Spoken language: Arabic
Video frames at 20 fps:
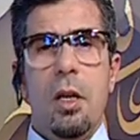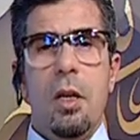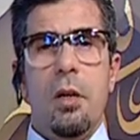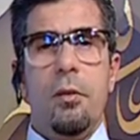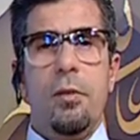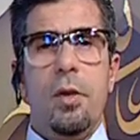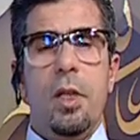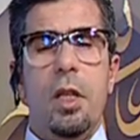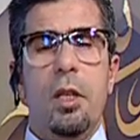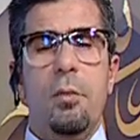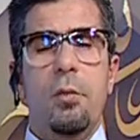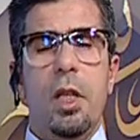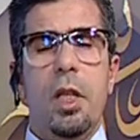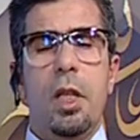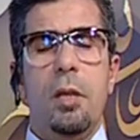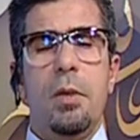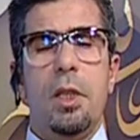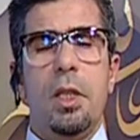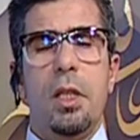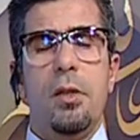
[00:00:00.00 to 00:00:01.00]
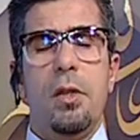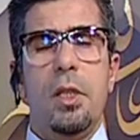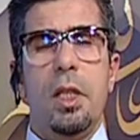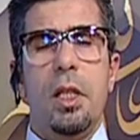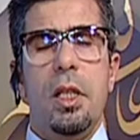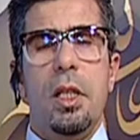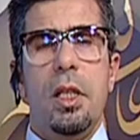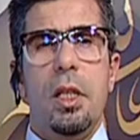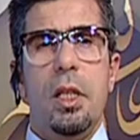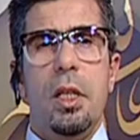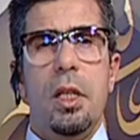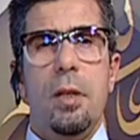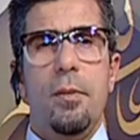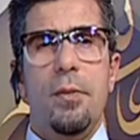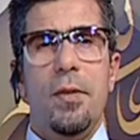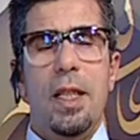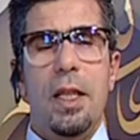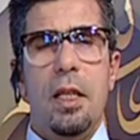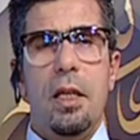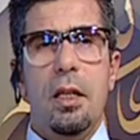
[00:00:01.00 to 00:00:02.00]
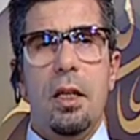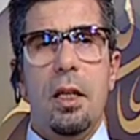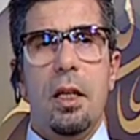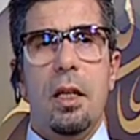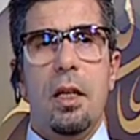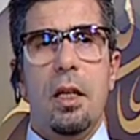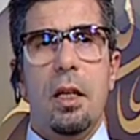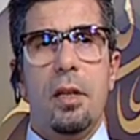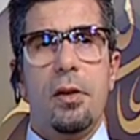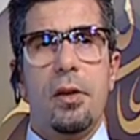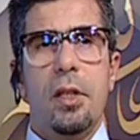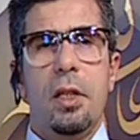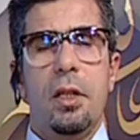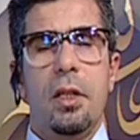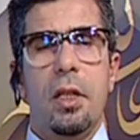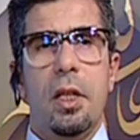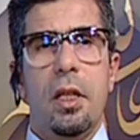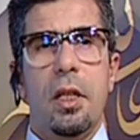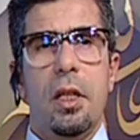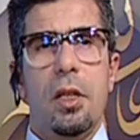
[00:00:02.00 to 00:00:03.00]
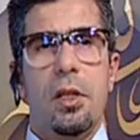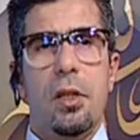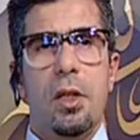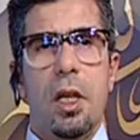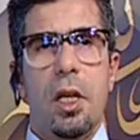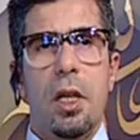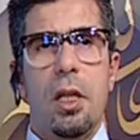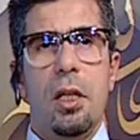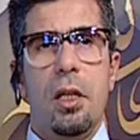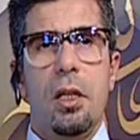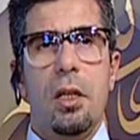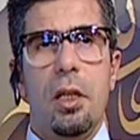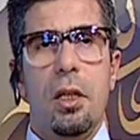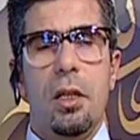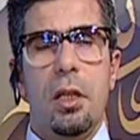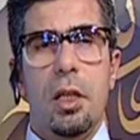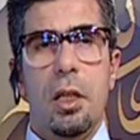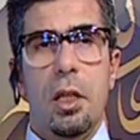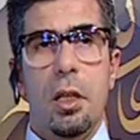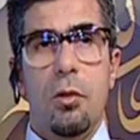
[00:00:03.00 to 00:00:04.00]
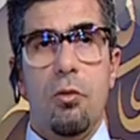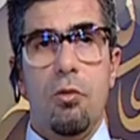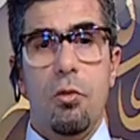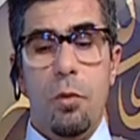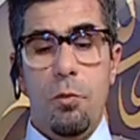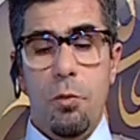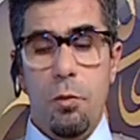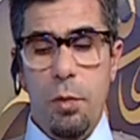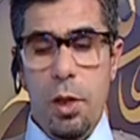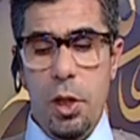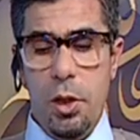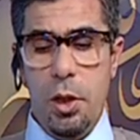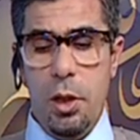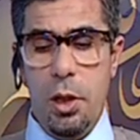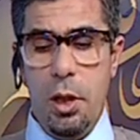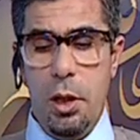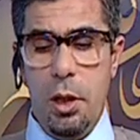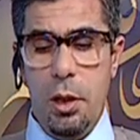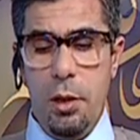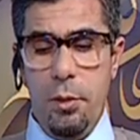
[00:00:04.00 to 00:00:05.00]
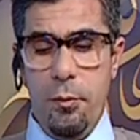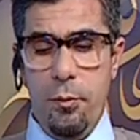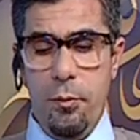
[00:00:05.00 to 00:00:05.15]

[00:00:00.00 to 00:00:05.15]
في محكم تنزيله إنا أرسلناك شاهدا ومبشرا